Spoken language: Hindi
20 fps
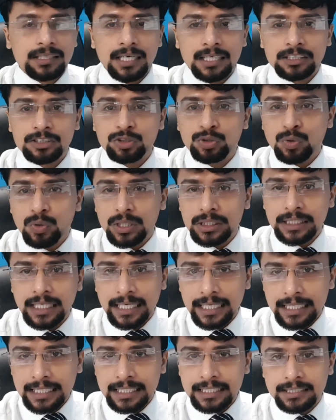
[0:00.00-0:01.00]
दस दो
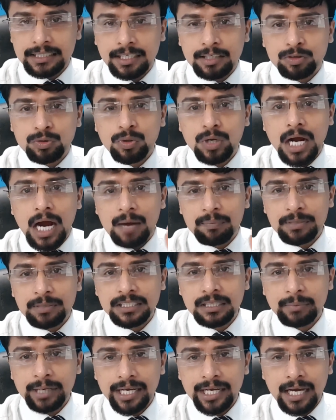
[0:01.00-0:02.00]
हजार इक्कीस है तो काफी
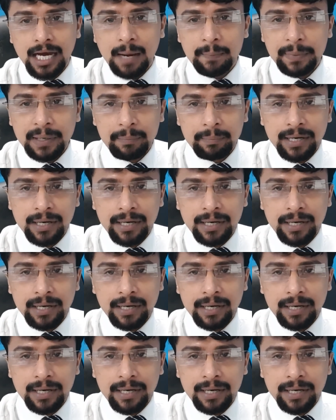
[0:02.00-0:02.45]
समय है आपके